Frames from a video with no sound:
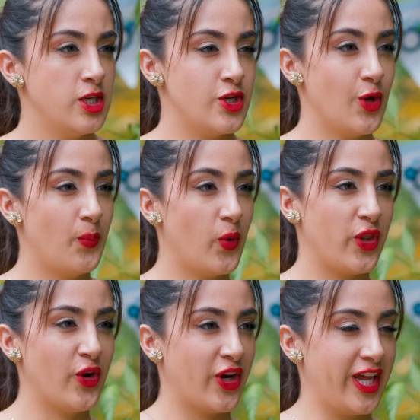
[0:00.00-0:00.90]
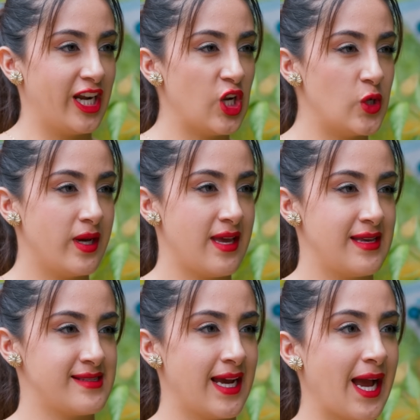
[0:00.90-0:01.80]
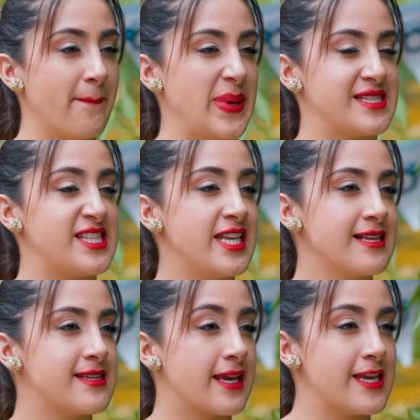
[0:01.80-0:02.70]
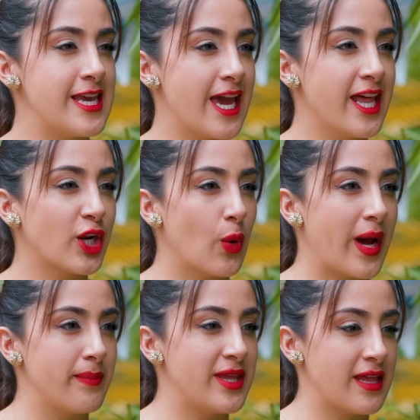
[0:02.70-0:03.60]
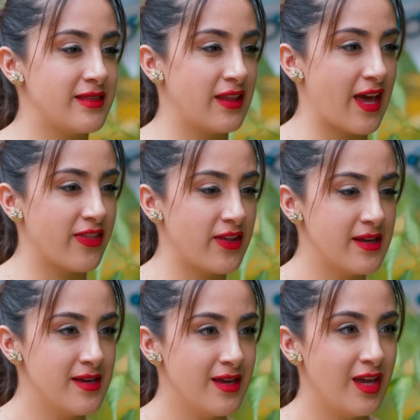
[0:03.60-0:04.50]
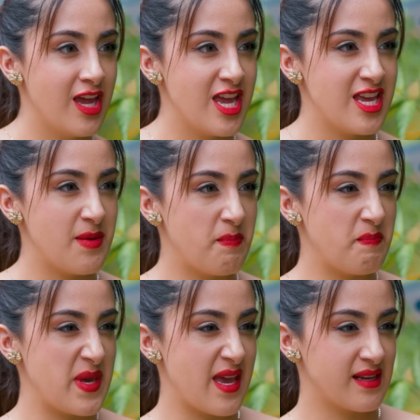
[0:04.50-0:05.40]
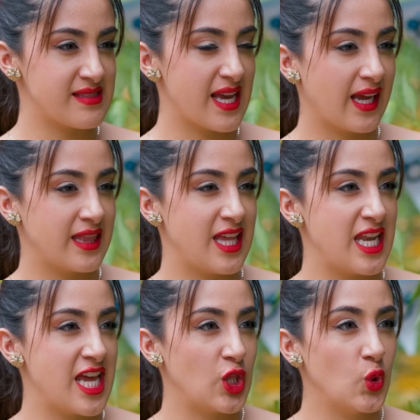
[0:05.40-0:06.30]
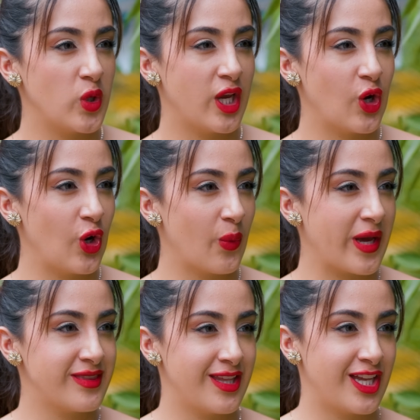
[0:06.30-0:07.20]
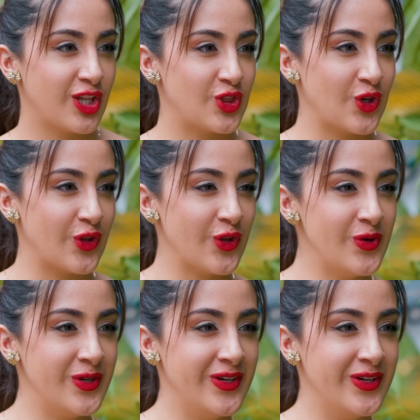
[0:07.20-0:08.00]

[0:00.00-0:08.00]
No puedo creerlo. Esa campesina se quiere robar mi identidad. ¿Y piensa que teniendo un hijo lo va a tener todo?